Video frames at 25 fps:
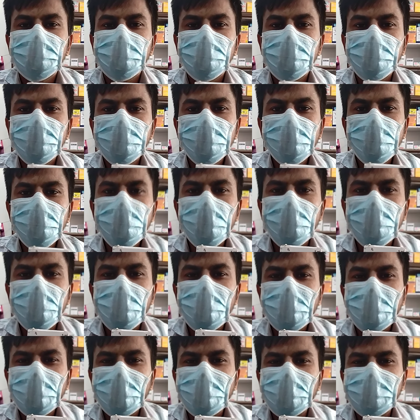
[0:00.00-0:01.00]

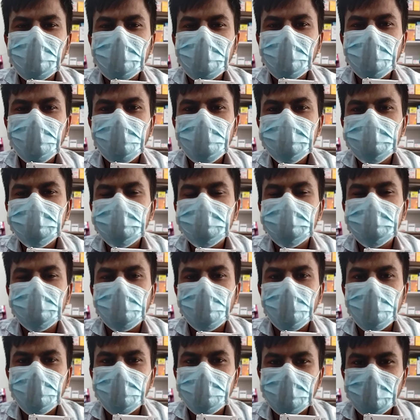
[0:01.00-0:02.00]
ग्लूकोमा के अंदर वो
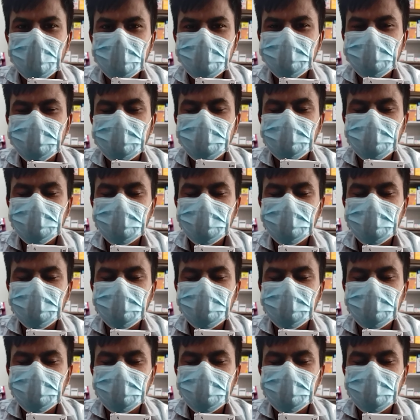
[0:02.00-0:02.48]
कोई नस